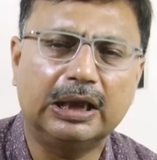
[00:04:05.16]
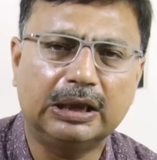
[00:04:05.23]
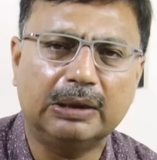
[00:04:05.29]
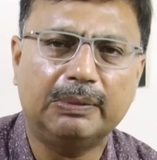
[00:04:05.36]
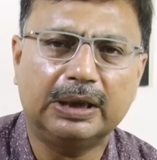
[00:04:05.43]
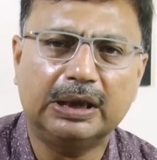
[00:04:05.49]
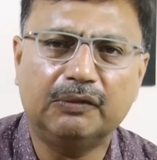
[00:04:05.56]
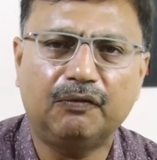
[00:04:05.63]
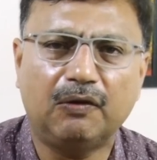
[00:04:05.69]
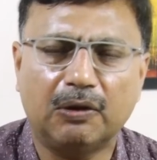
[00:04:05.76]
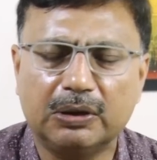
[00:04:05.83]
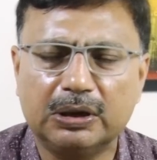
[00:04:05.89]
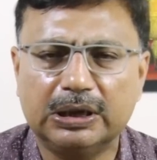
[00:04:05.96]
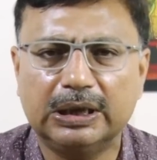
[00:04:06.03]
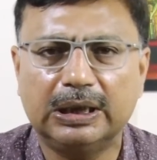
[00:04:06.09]
হায়দ্রাবাদে
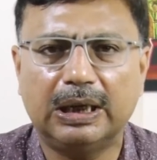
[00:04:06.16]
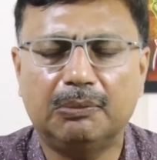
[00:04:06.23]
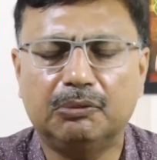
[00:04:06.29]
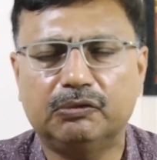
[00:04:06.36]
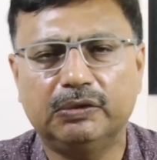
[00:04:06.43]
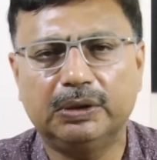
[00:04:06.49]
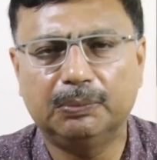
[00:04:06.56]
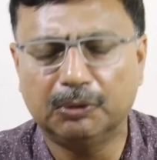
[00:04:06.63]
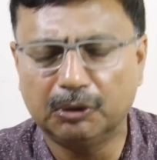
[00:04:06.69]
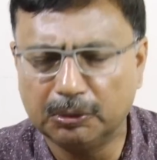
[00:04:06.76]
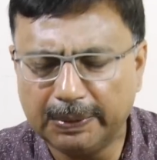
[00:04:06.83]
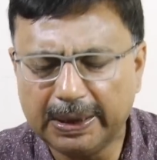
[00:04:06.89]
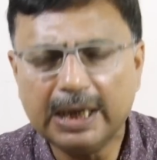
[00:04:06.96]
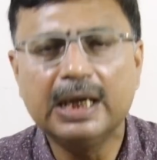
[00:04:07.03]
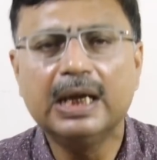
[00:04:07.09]
ফরেন্সিক ল্যাবরেটরি
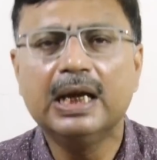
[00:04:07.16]
বলবে